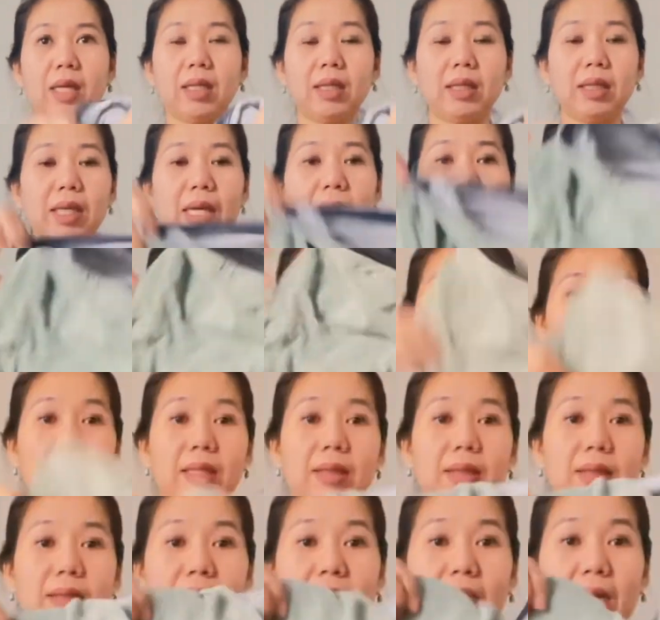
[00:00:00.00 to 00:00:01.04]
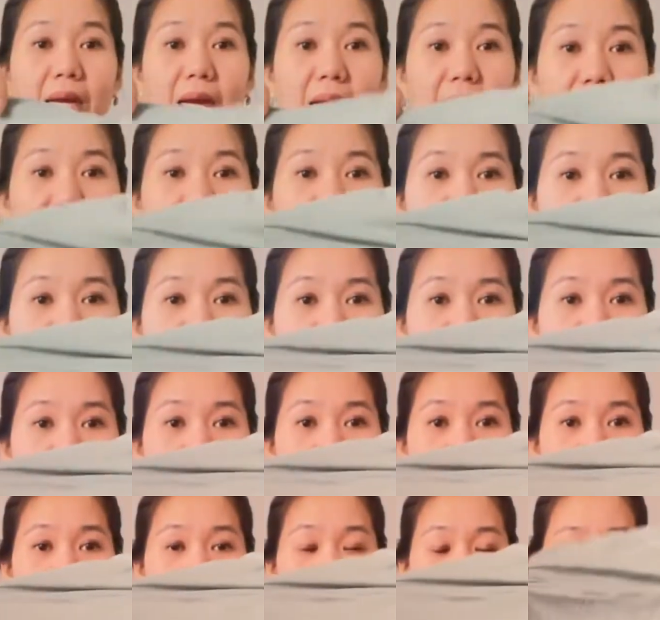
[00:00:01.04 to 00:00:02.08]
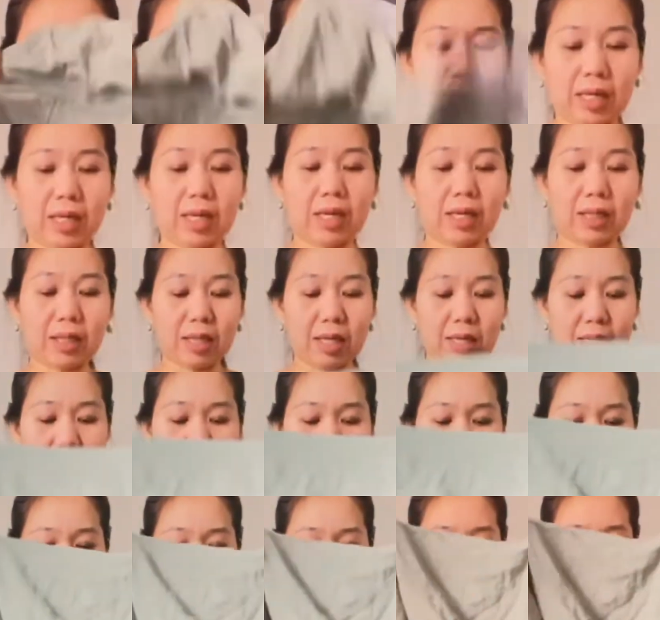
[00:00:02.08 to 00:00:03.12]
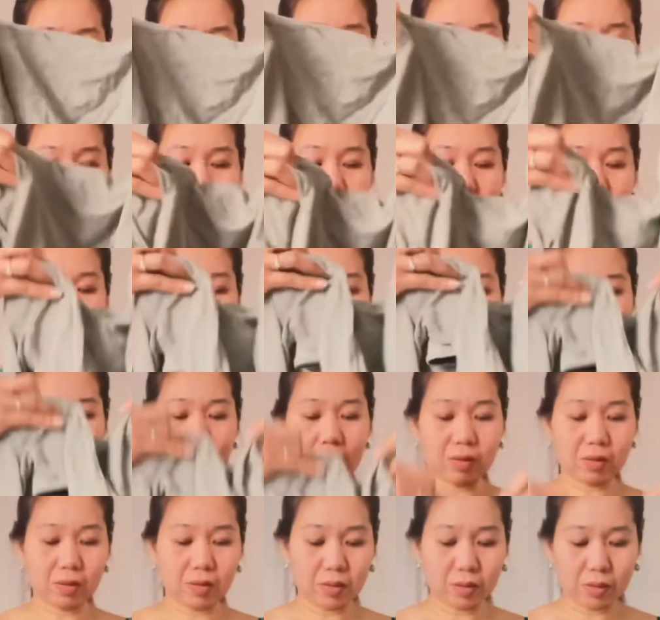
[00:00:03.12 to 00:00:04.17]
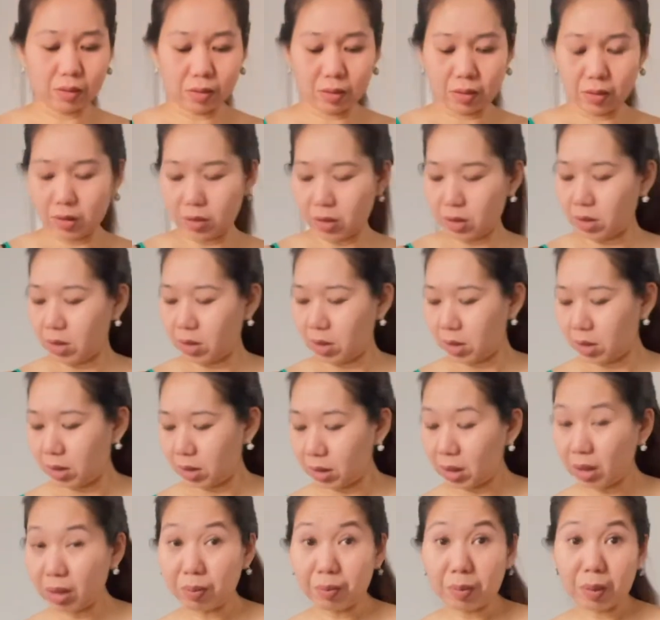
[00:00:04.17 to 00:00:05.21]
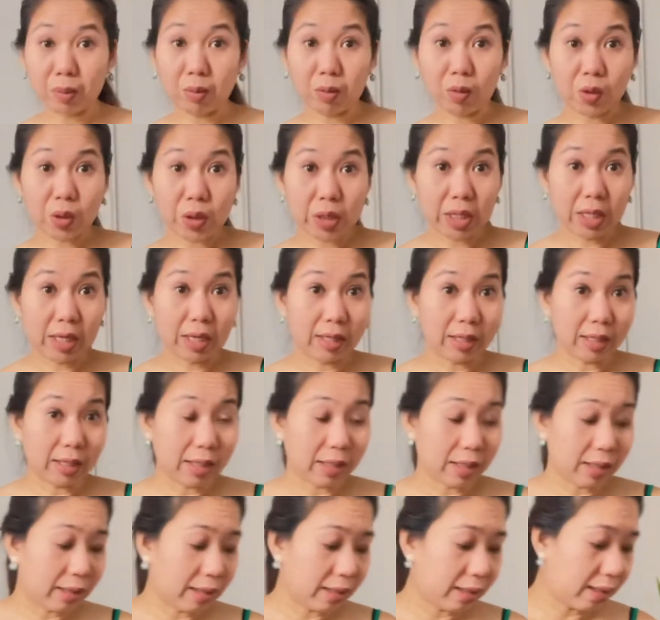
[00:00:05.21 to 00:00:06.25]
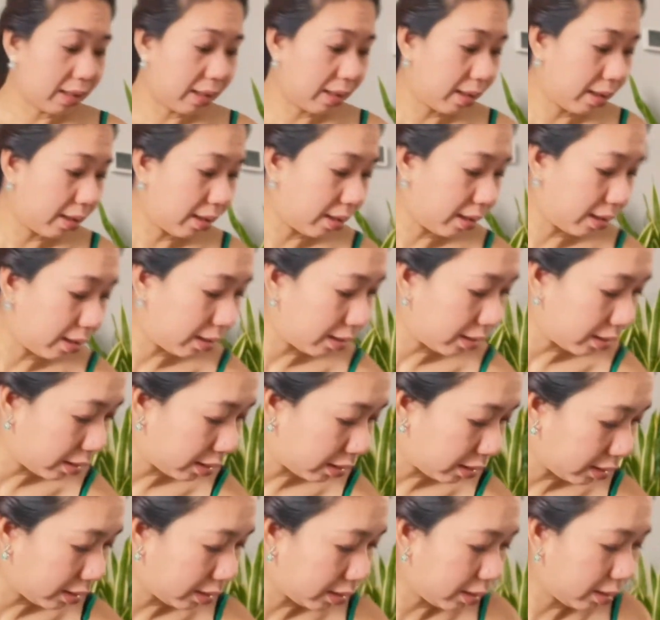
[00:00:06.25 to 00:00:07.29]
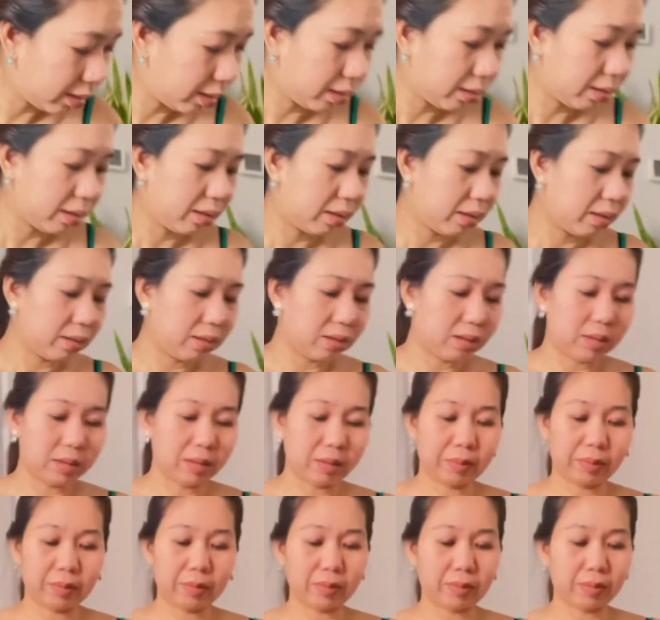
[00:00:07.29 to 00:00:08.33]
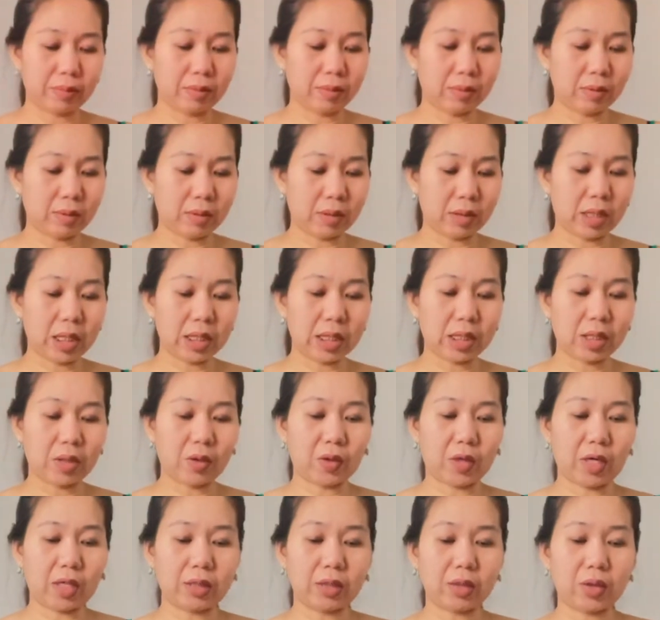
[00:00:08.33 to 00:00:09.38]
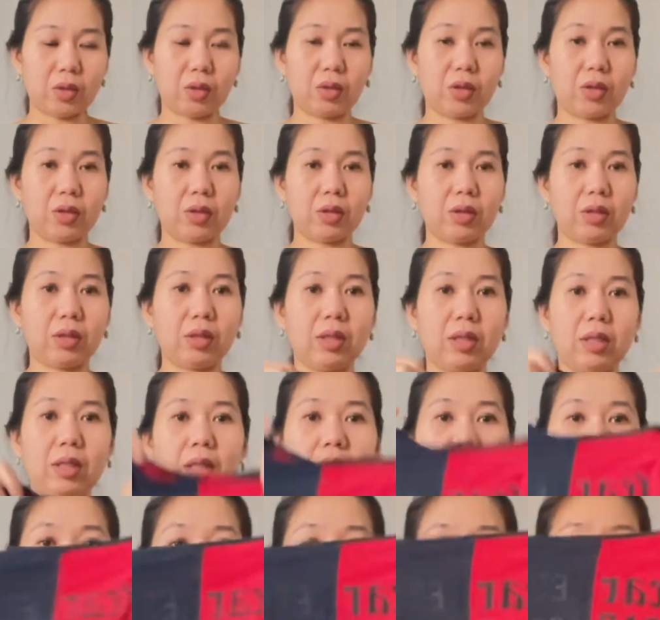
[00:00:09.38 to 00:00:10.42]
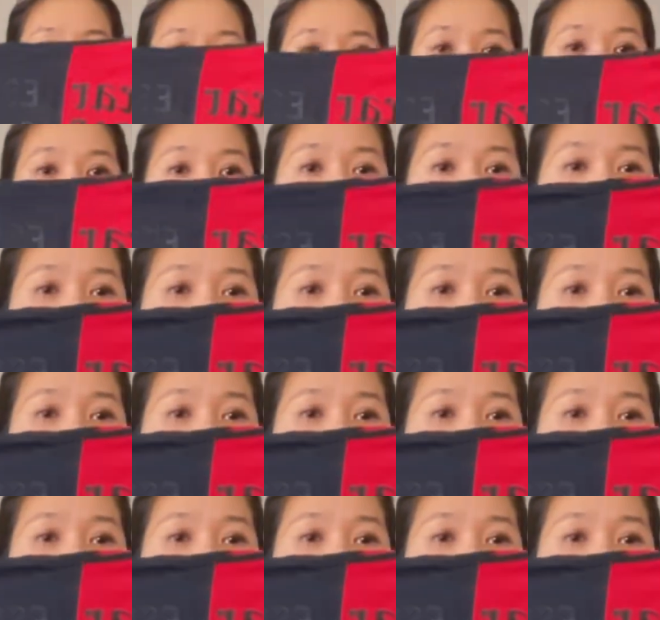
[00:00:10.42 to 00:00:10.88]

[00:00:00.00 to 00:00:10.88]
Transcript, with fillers: Dahil kakain kami doon ng aking kasamahan sa trabaho. Nagpabook sila ng uh, ng restaurant doon. So, mamayang